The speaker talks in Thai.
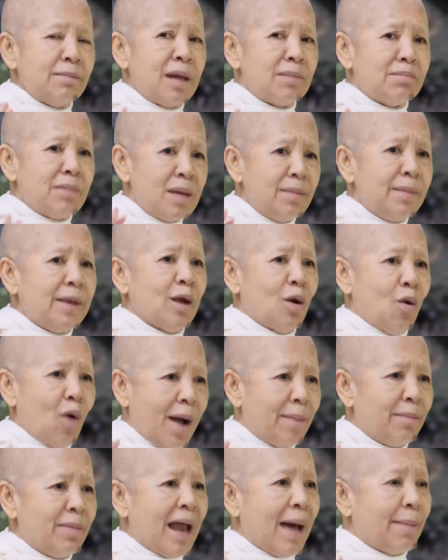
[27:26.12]
มันไม่มีค
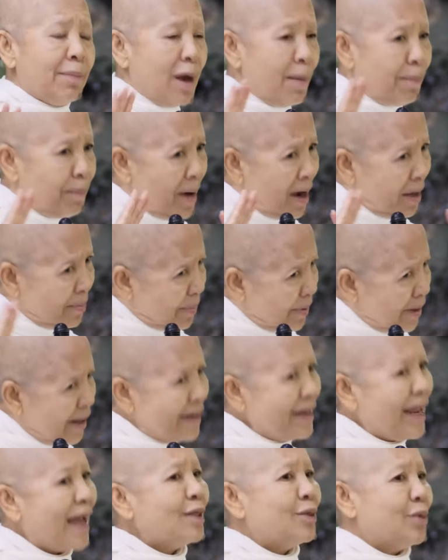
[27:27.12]
วามลับและเปิดเผย
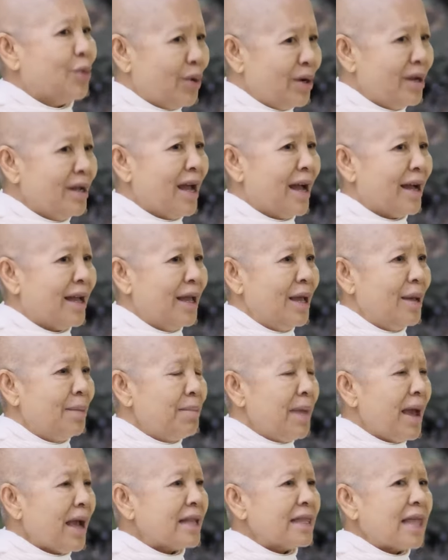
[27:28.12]
ได้ทุกเรื่อง
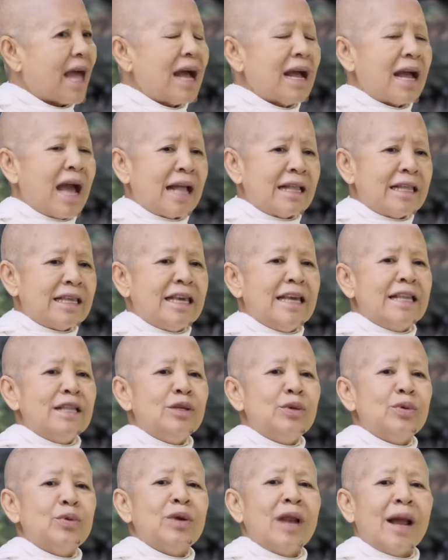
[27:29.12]
แม้กระทั่งการกิน
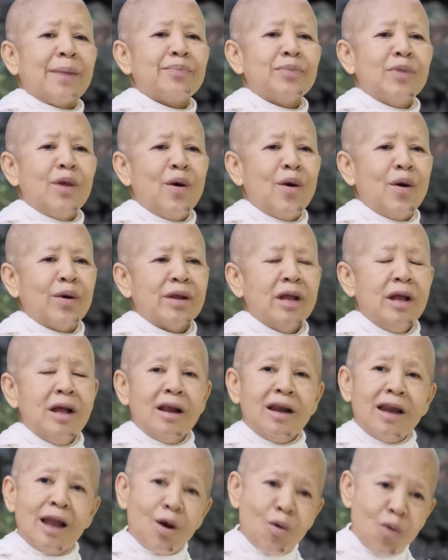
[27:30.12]
อยู่หลับนอน
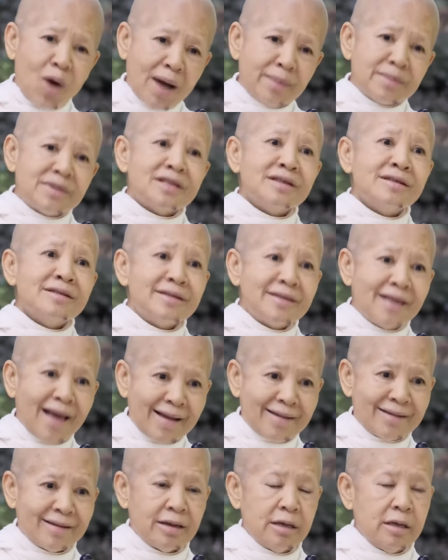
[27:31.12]
และความซื่อสั
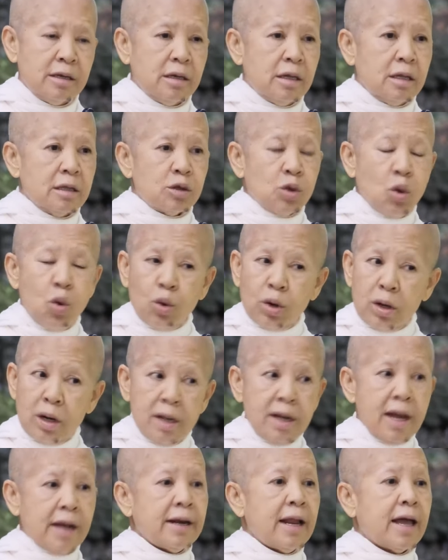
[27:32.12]
ตย์ทุก
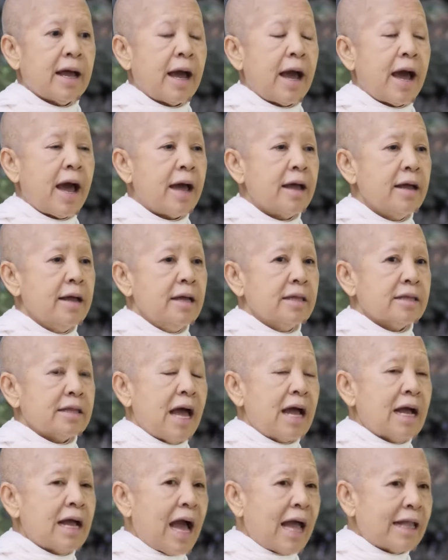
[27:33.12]
เรื่องนะคะ
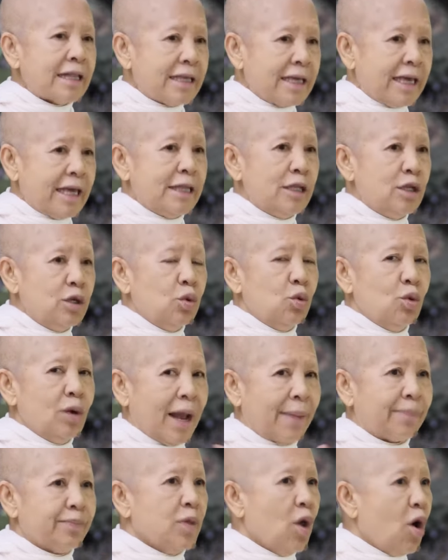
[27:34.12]
ทั้งการกินอยู่ห
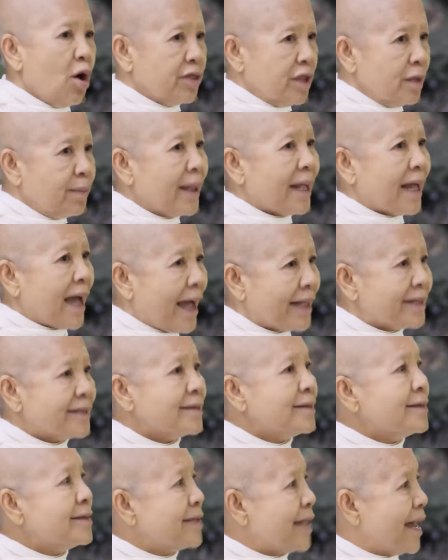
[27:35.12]
ลับนอนที่เป็นการ
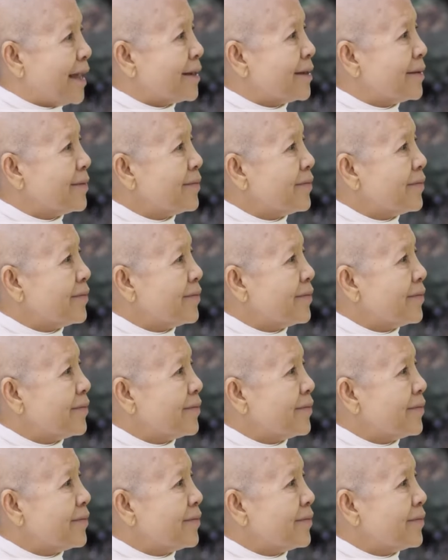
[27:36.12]
ซื่อสัตย์